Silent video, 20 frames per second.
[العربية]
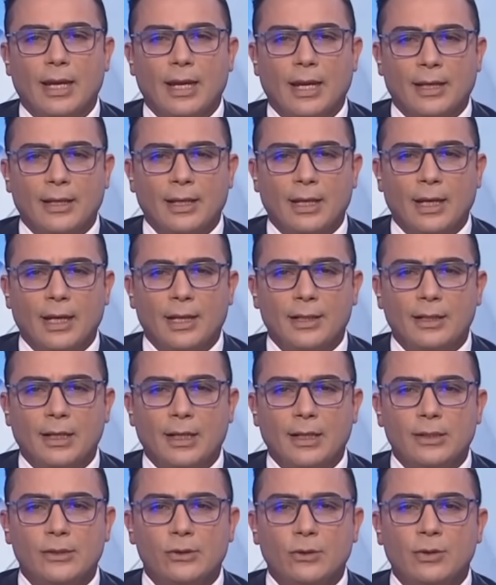إحياء
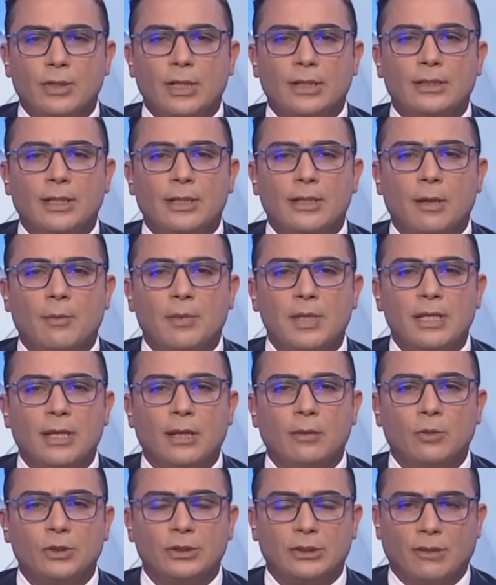لسنة
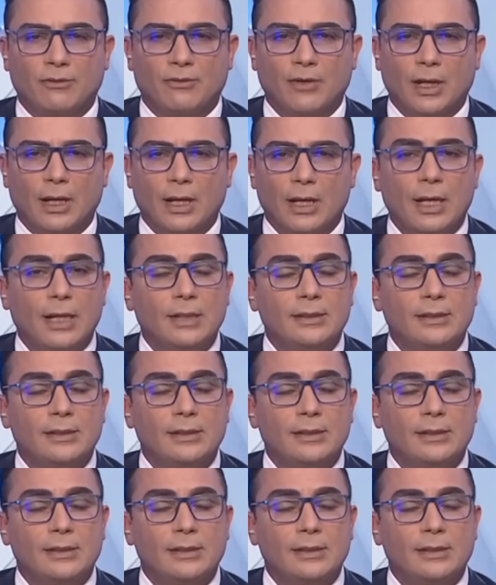النبي المصطفى